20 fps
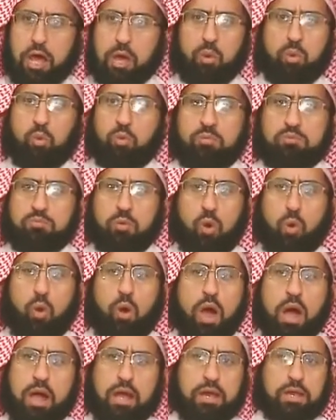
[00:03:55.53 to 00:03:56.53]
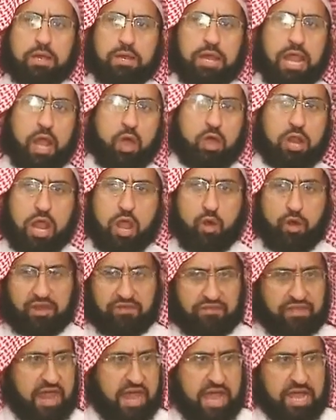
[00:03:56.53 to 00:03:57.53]
أو هو لا لا
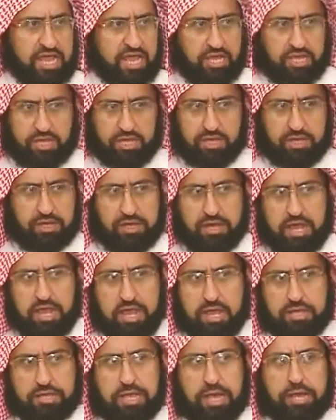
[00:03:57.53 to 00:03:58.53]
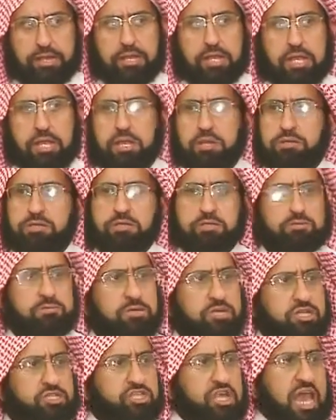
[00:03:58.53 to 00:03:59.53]
يعرف له أي يعني
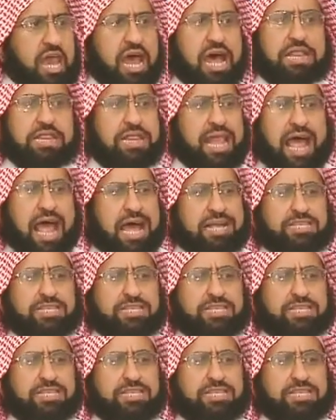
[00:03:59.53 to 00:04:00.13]
إشكالات لا